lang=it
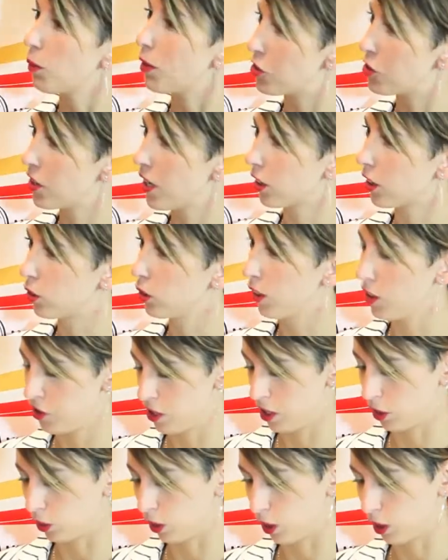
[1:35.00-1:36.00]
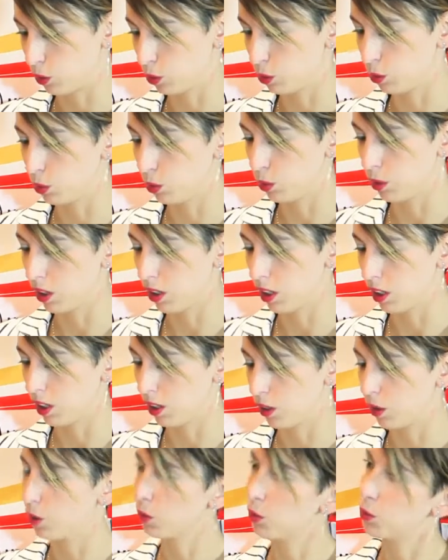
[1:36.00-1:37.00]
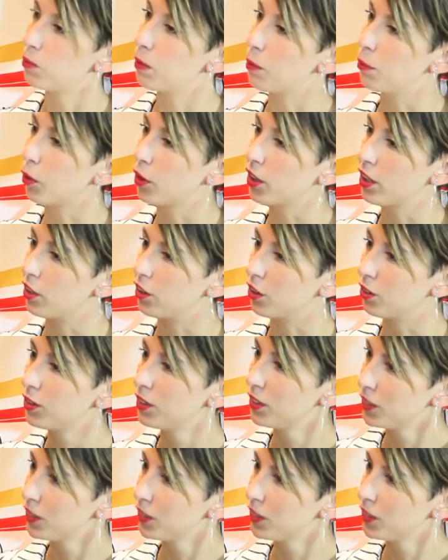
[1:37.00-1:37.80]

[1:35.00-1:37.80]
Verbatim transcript: hai girato, hai girato anche tu un, un, bel pochino. Sì,